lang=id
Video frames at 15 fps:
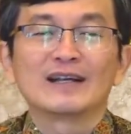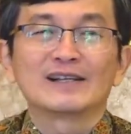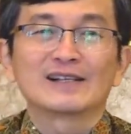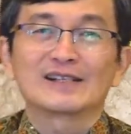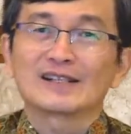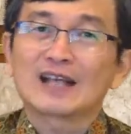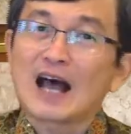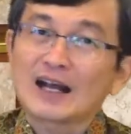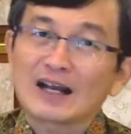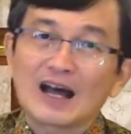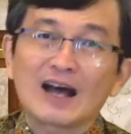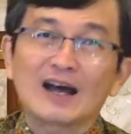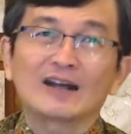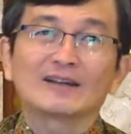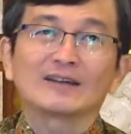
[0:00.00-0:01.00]

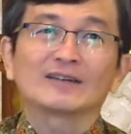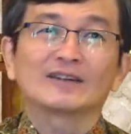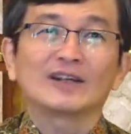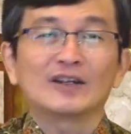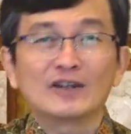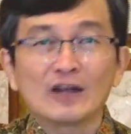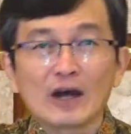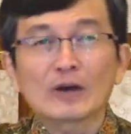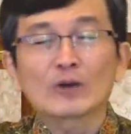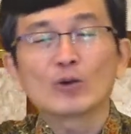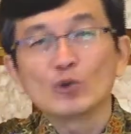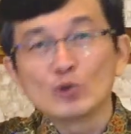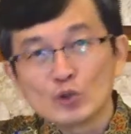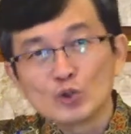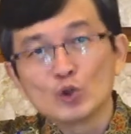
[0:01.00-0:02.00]
Sarah tidak
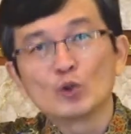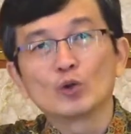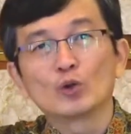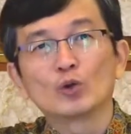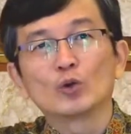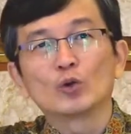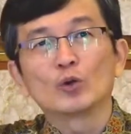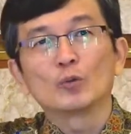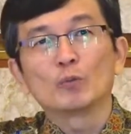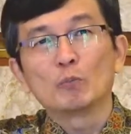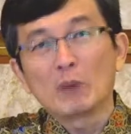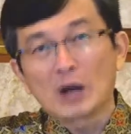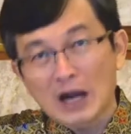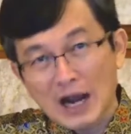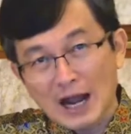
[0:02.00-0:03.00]
kunjung
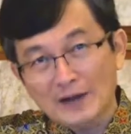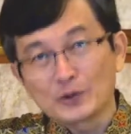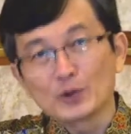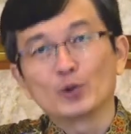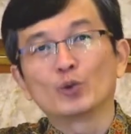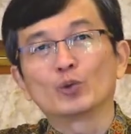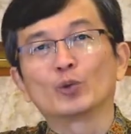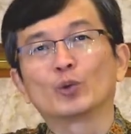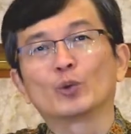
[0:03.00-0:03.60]
mengandung.